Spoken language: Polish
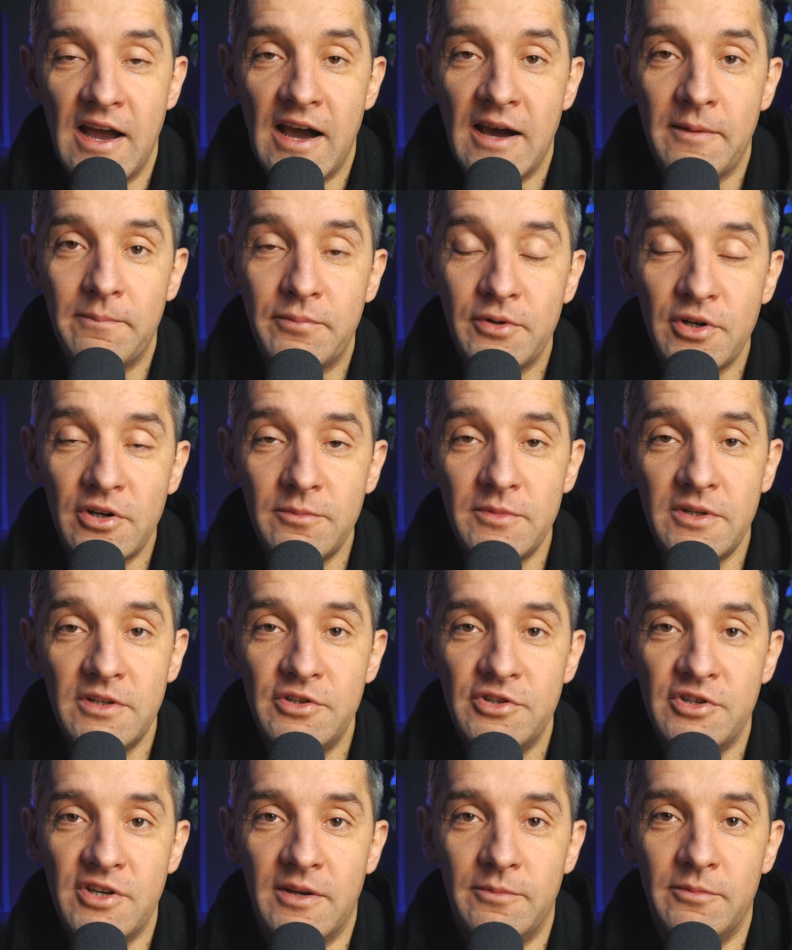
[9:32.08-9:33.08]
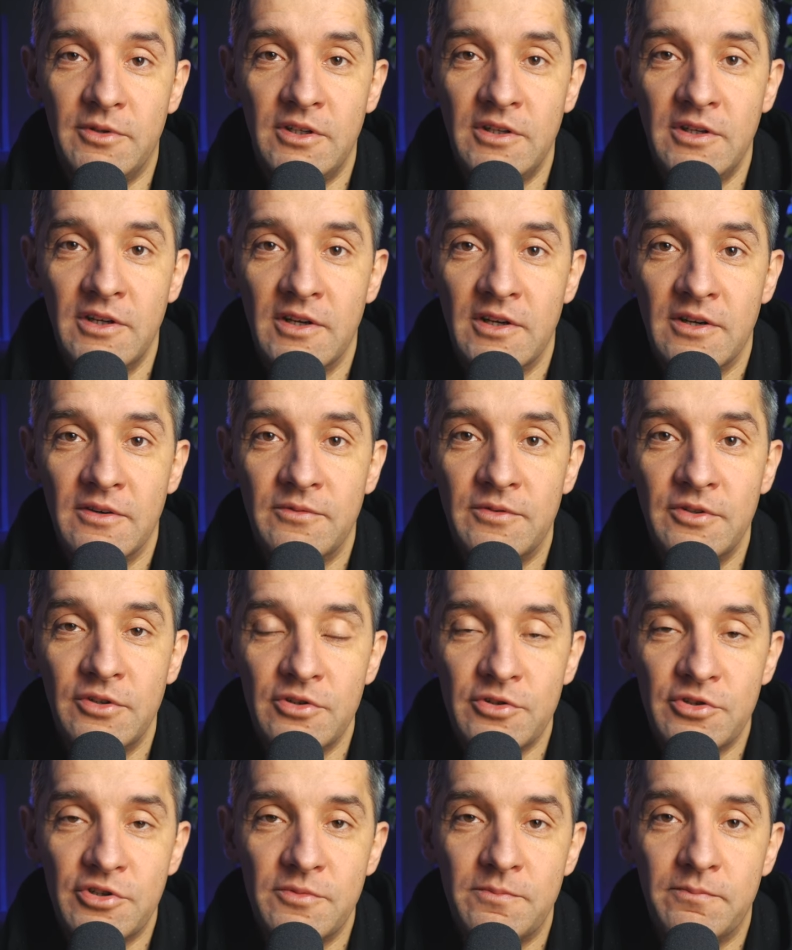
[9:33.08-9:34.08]
A promień Ziemi
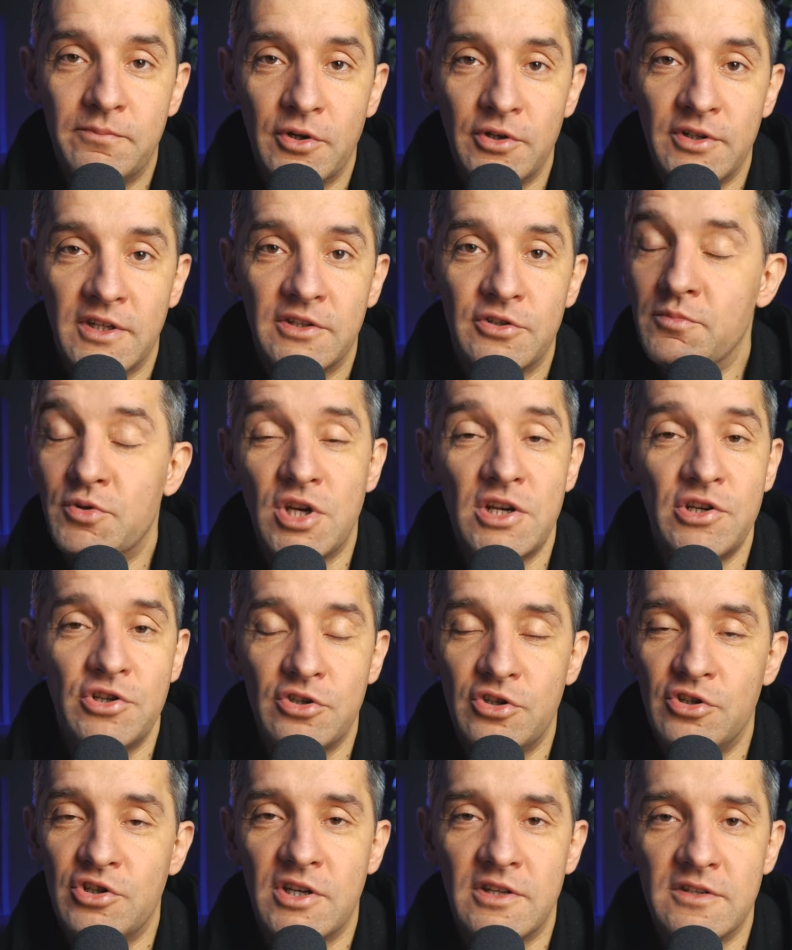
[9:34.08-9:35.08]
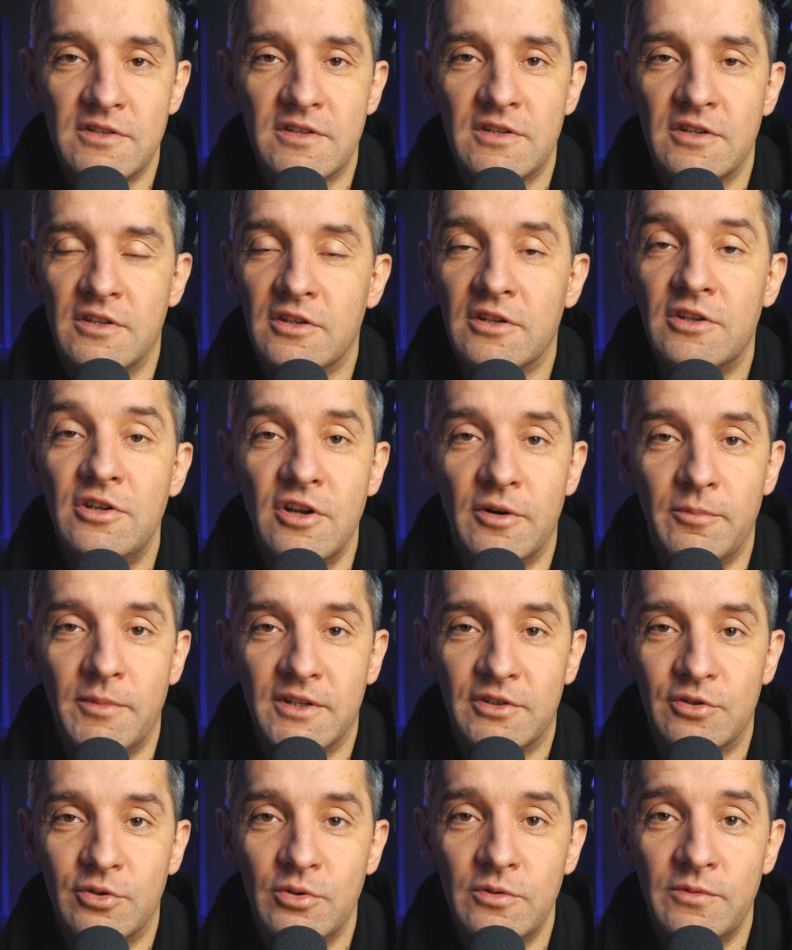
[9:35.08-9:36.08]
wynosi ponad 6 tysięcy
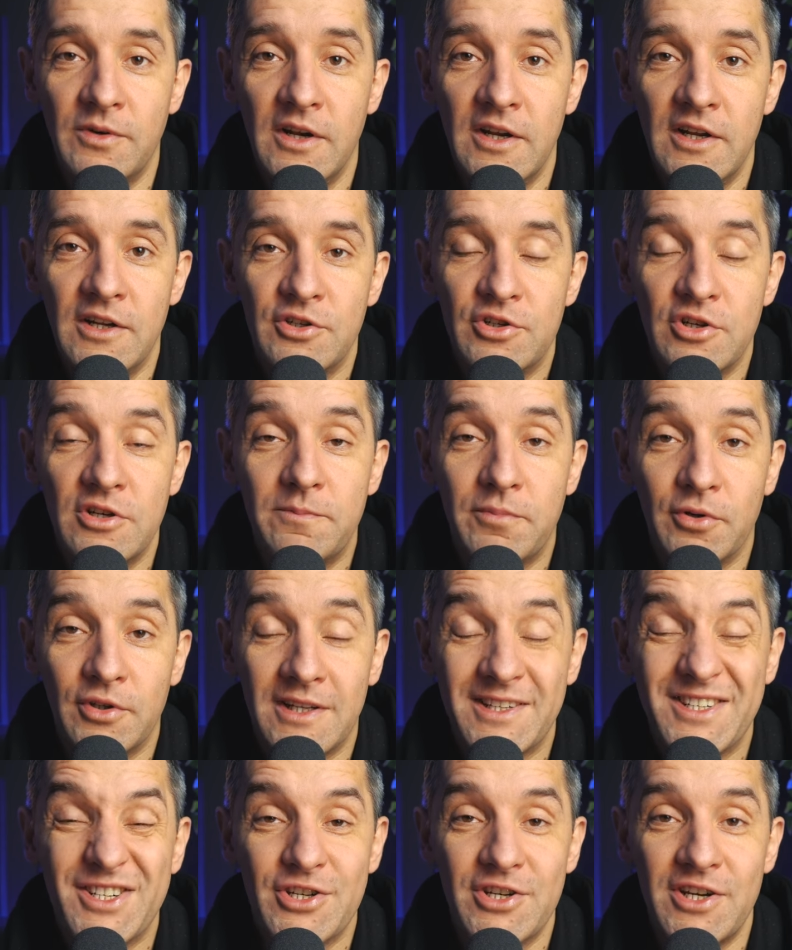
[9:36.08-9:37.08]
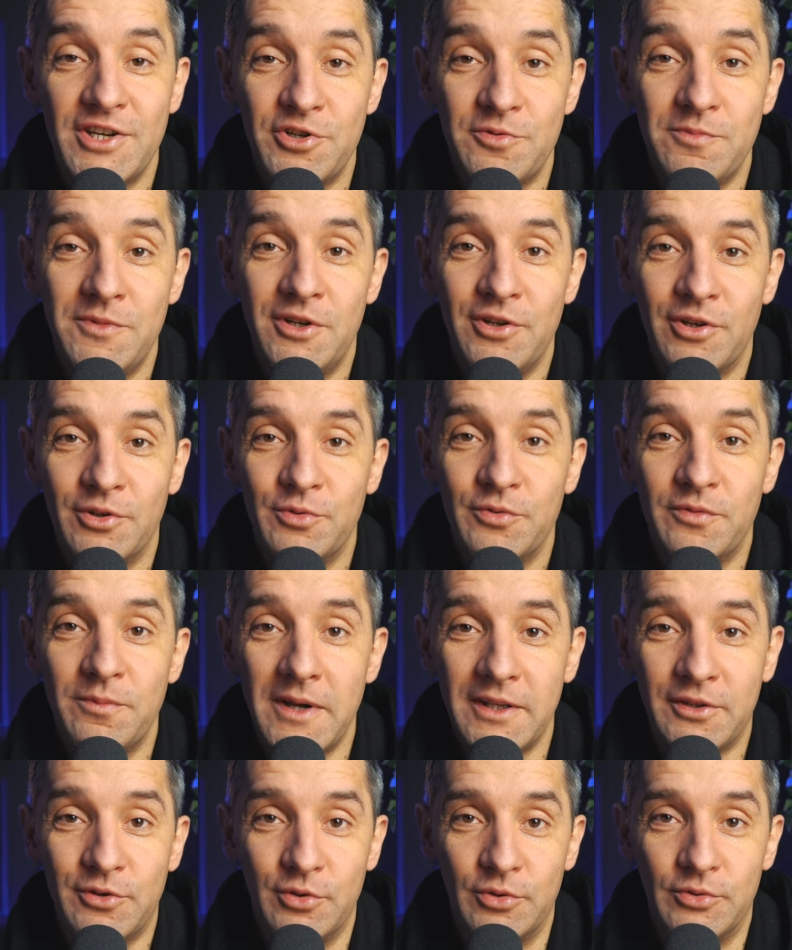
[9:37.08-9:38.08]
kilometrów, czyli ponad 6 milionów
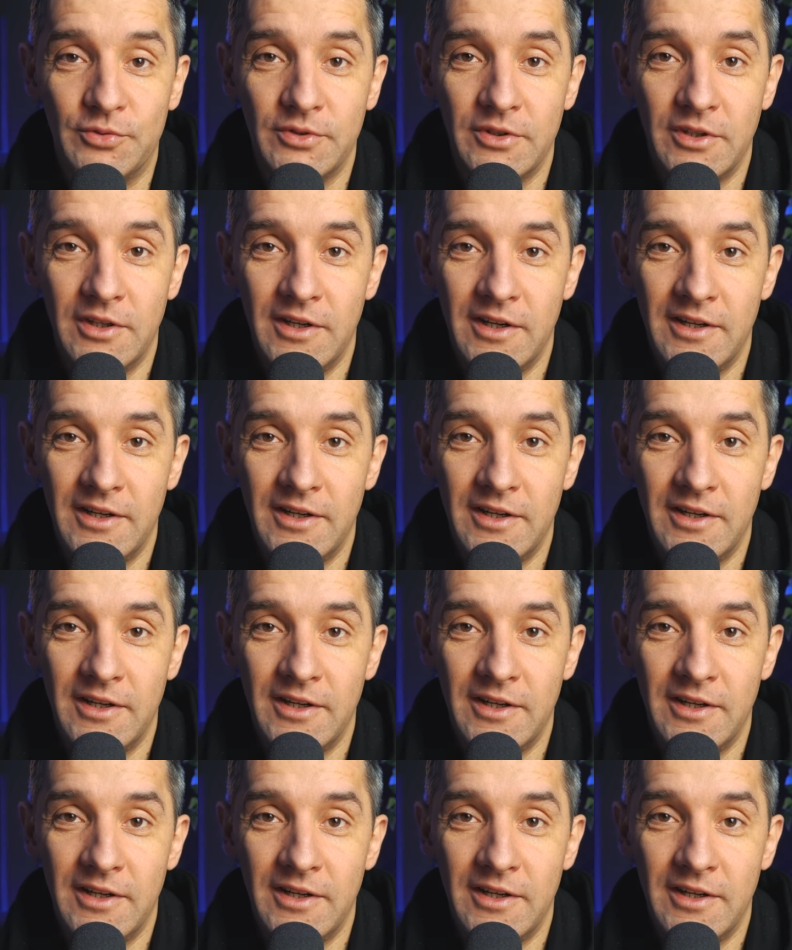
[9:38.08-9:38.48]
metrów.